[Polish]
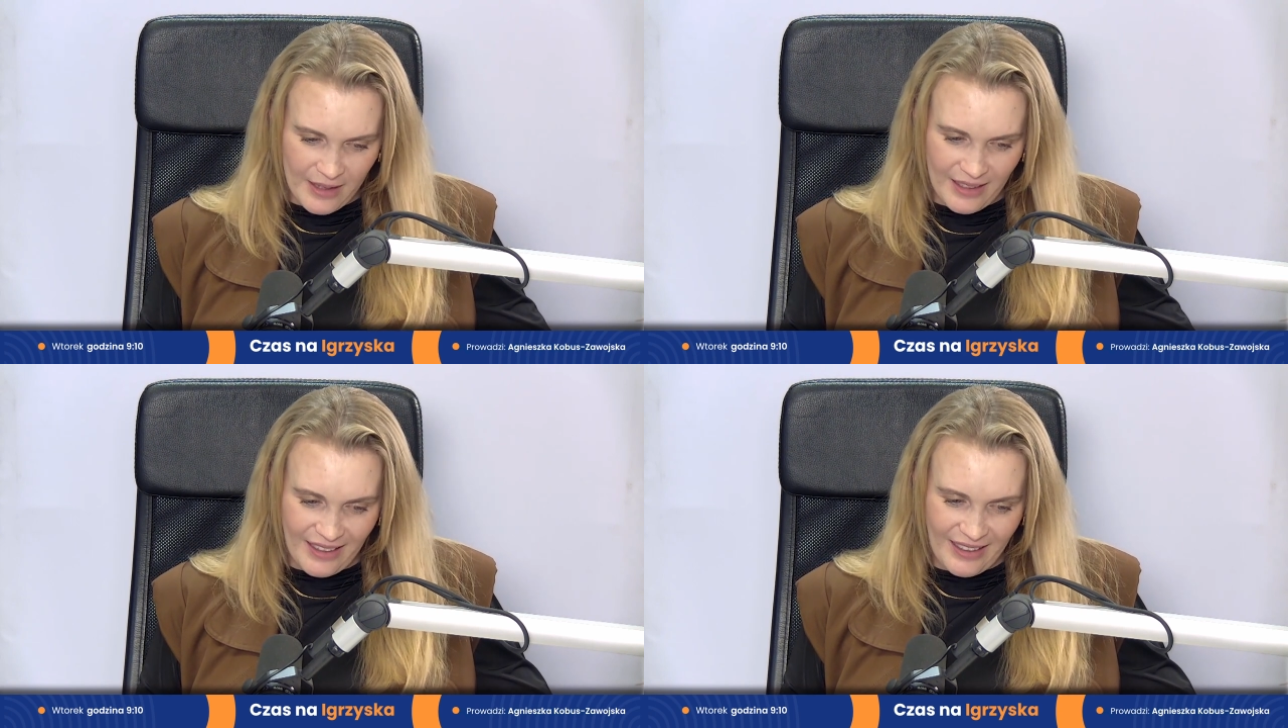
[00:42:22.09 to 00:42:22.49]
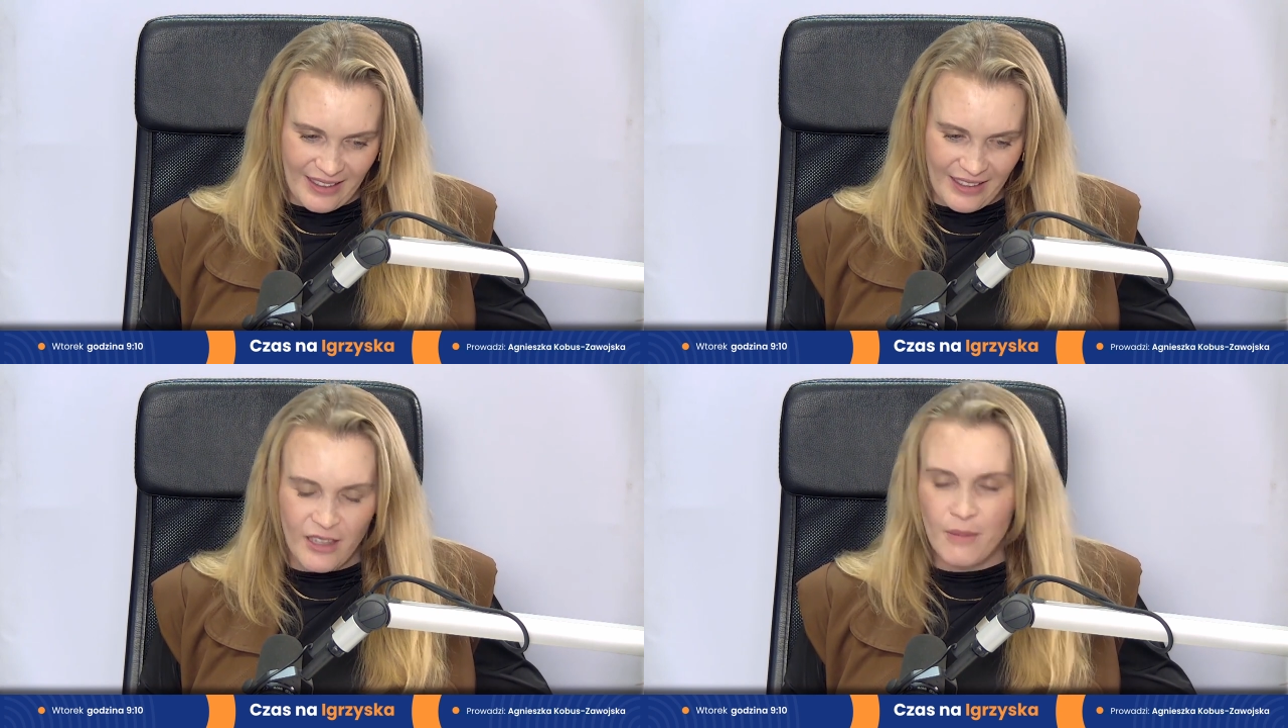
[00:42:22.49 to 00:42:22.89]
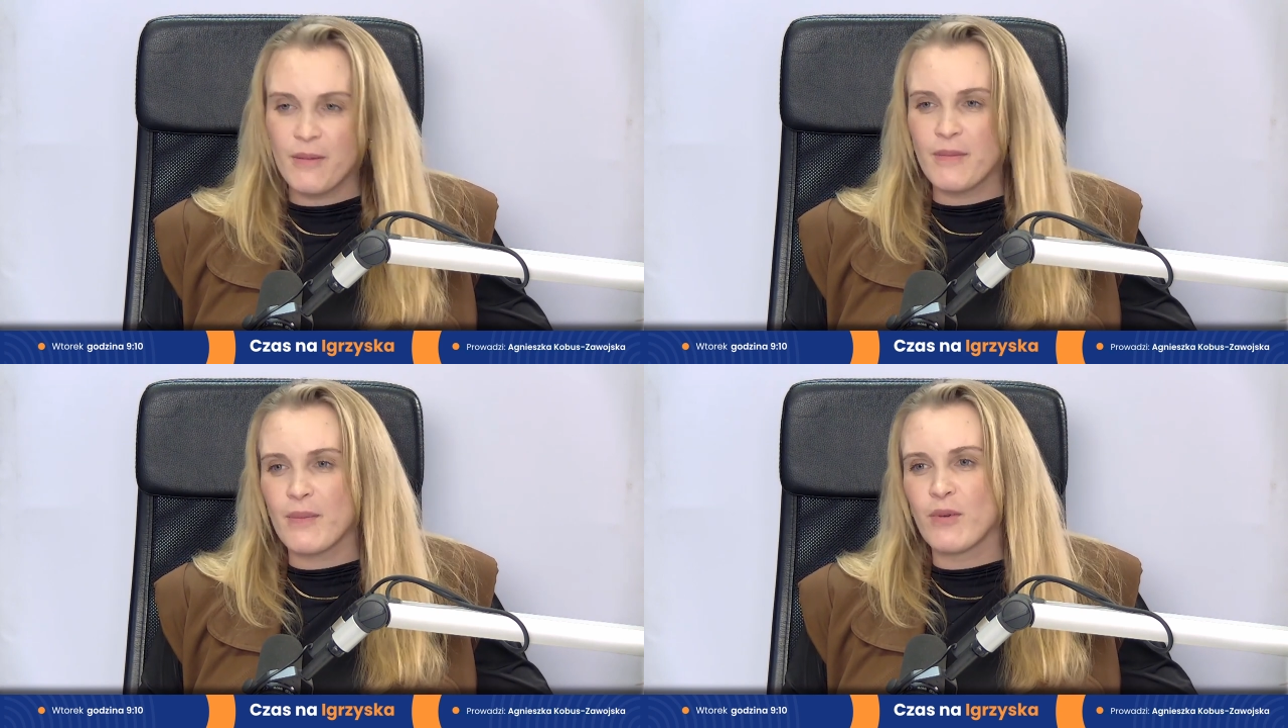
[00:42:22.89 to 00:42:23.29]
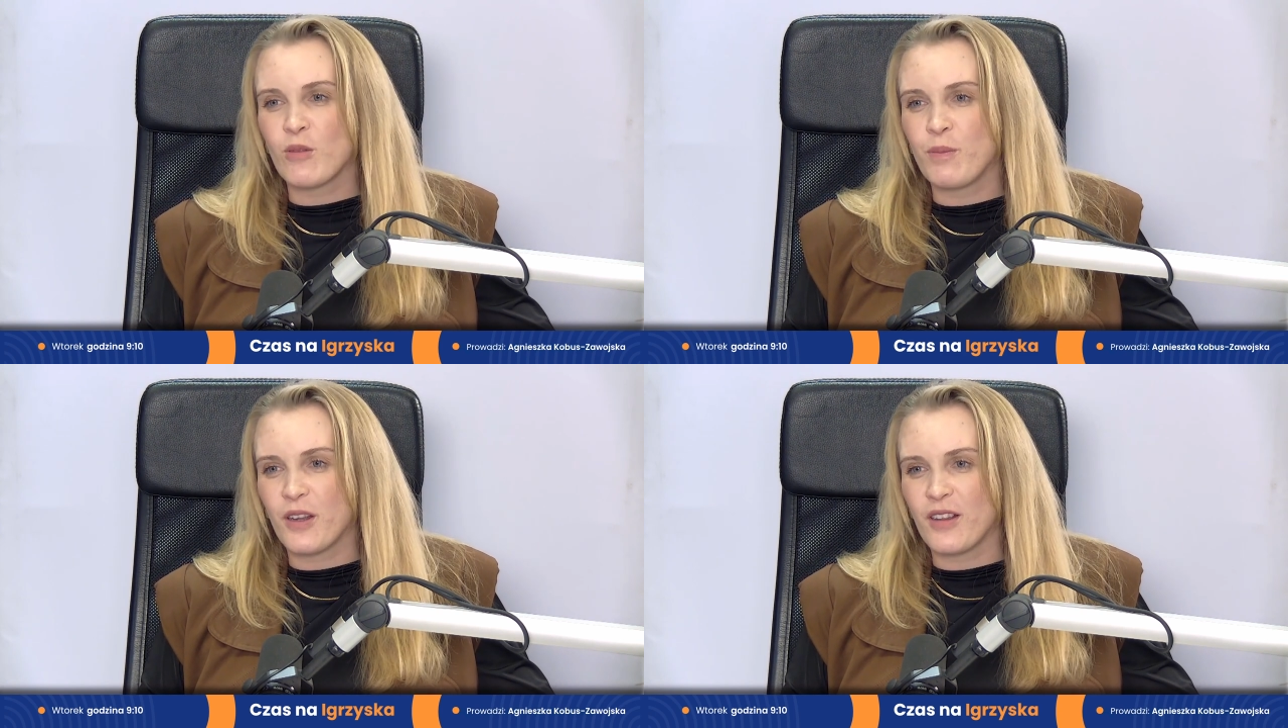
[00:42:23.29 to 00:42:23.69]
E, gdybym nie był
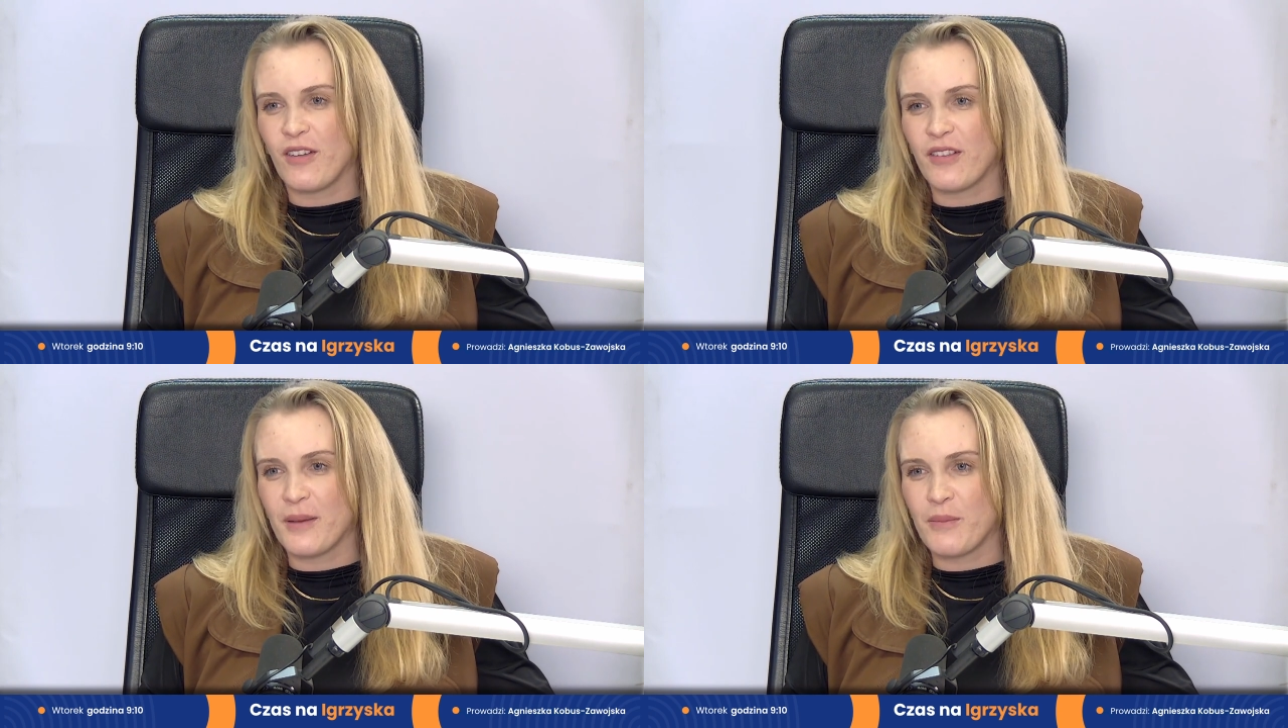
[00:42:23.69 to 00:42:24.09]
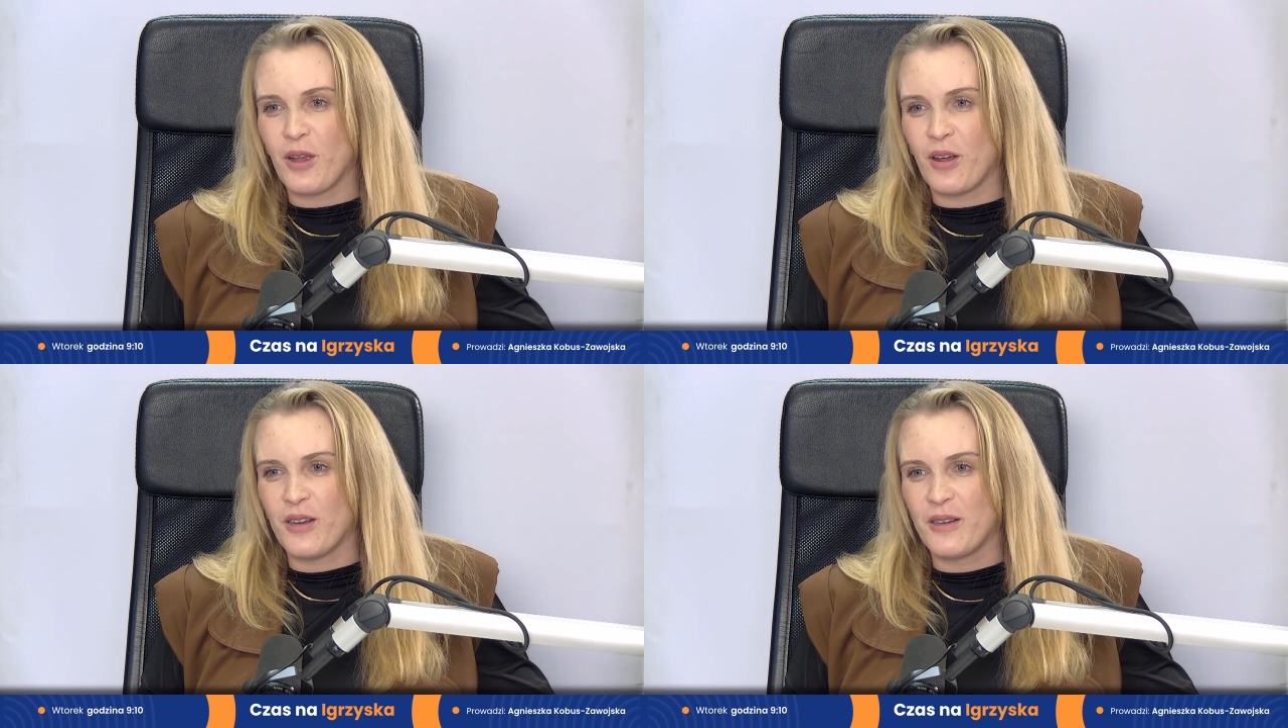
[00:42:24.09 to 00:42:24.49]
sportowcem, to